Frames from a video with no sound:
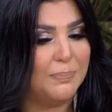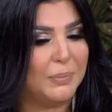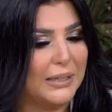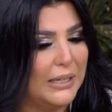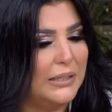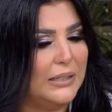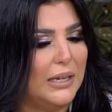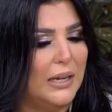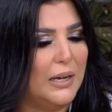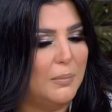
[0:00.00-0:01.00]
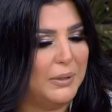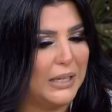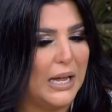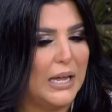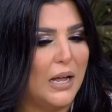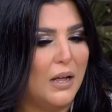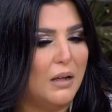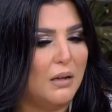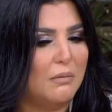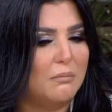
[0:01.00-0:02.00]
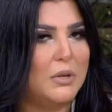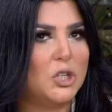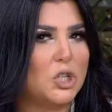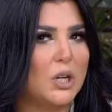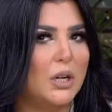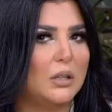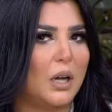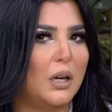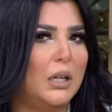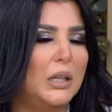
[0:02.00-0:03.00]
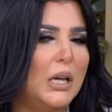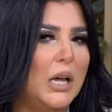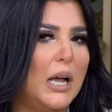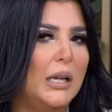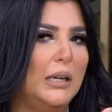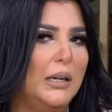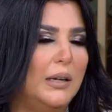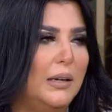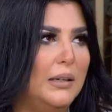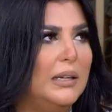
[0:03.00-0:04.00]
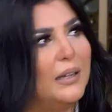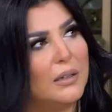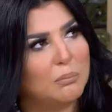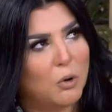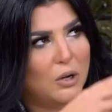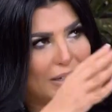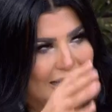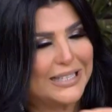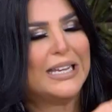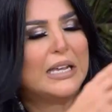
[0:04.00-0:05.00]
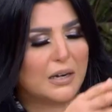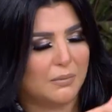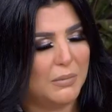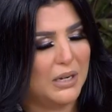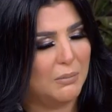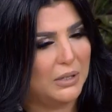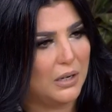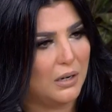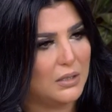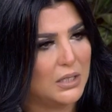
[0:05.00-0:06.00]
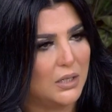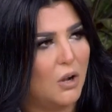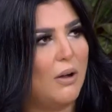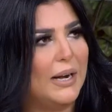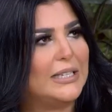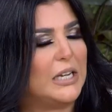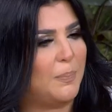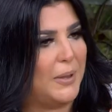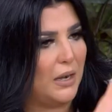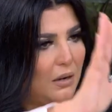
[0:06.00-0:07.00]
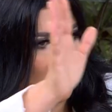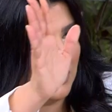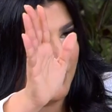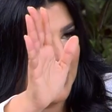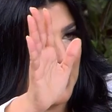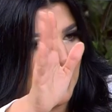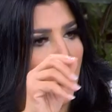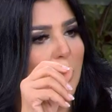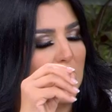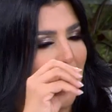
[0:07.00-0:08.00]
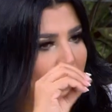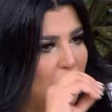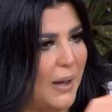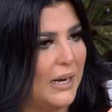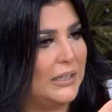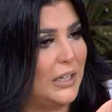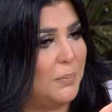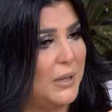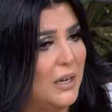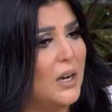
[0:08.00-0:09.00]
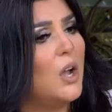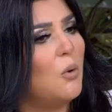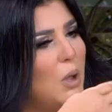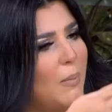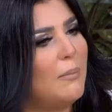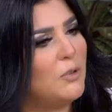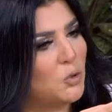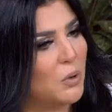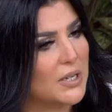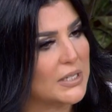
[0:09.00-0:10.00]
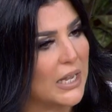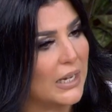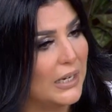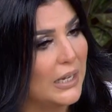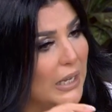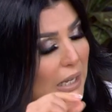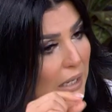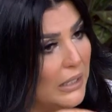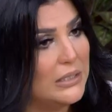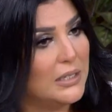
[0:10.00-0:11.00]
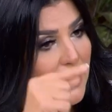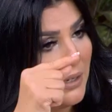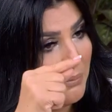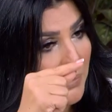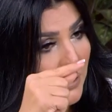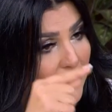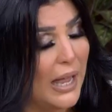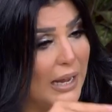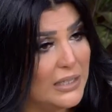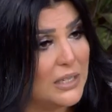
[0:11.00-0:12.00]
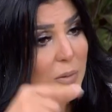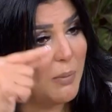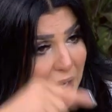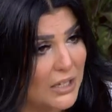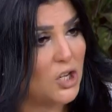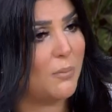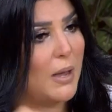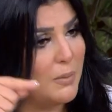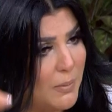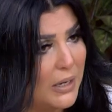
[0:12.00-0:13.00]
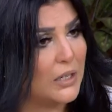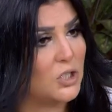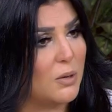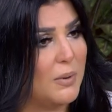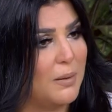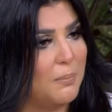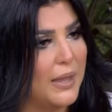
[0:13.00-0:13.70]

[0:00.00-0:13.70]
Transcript: ابتديتي البدايه مش التقليديه لكتير من من الرياضيين هو نادي كبير يتبناكي او تلعبي مع نادي كبير ويبقى المشوار سهل انت اتنقلتي من مركز شباب لمركز شباب